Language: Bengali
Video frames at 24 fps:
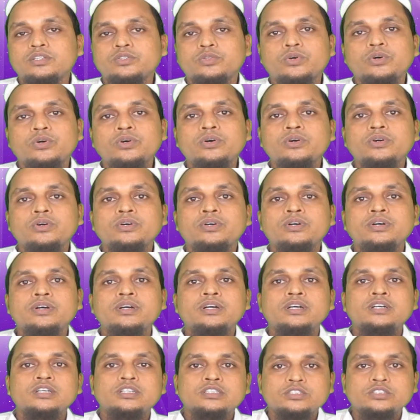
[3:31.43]
তো
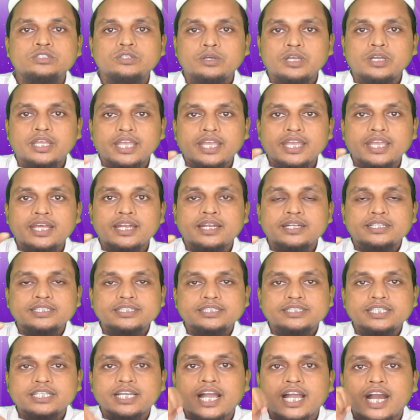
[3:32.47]
এর
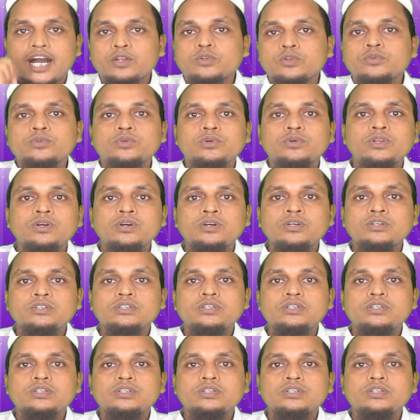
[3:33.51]
যে কারণগুলো